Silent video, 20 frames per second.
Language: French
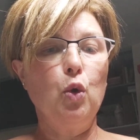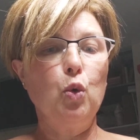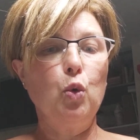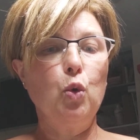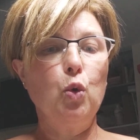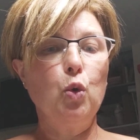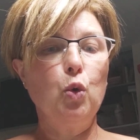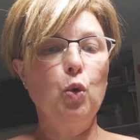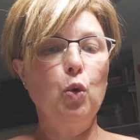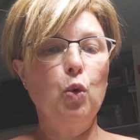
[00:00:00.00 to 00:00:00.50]

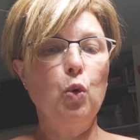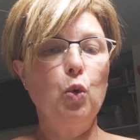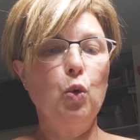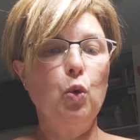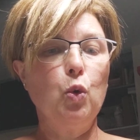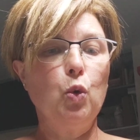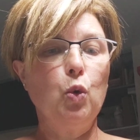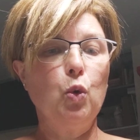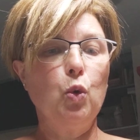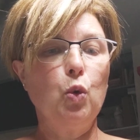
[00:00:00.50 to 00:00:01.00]

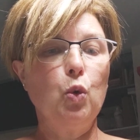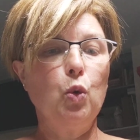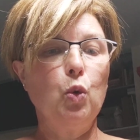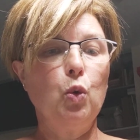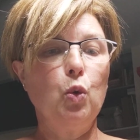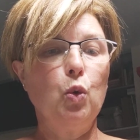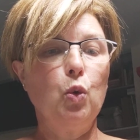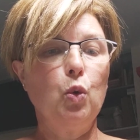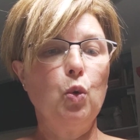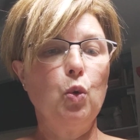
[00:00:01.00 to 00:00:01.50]

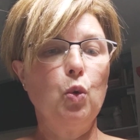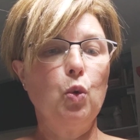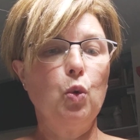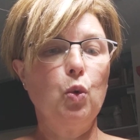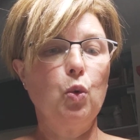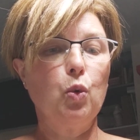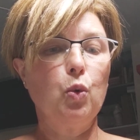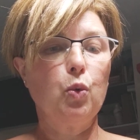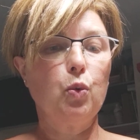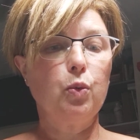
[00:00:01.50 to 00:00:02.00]

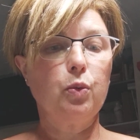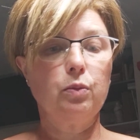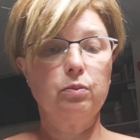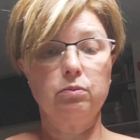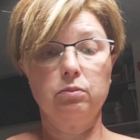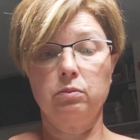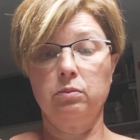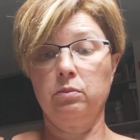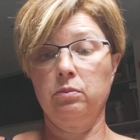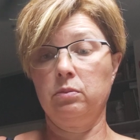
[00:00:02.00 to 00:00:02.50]
le...
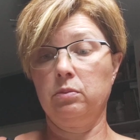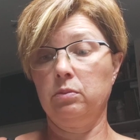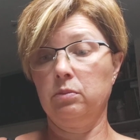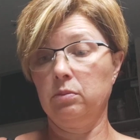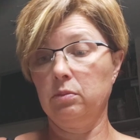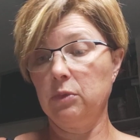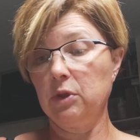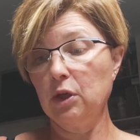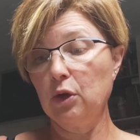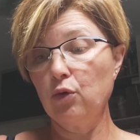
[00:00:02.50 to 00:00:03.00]

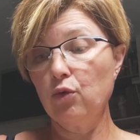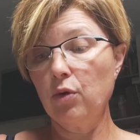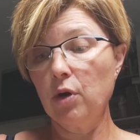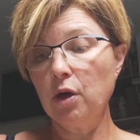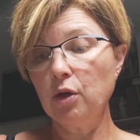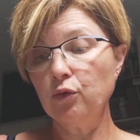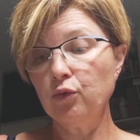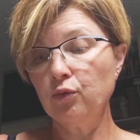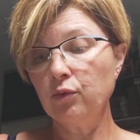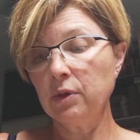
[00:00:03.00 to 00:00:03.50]
C'est quoi
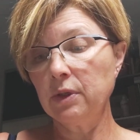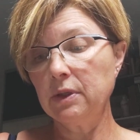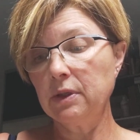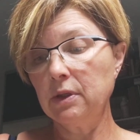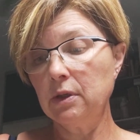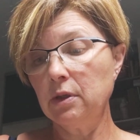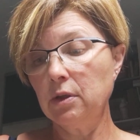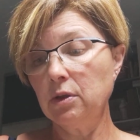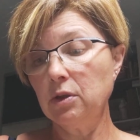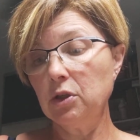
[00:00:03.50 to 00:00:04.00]
le nom
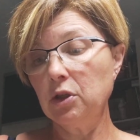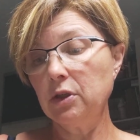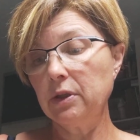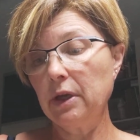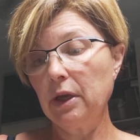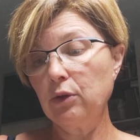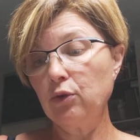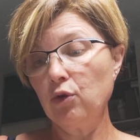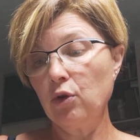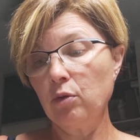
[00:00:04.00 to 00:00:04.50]
ici
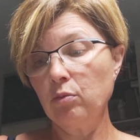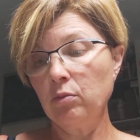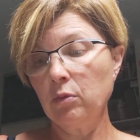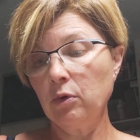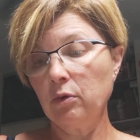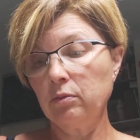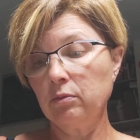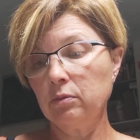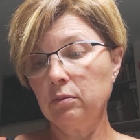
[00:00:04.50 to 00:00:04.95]
Titanium.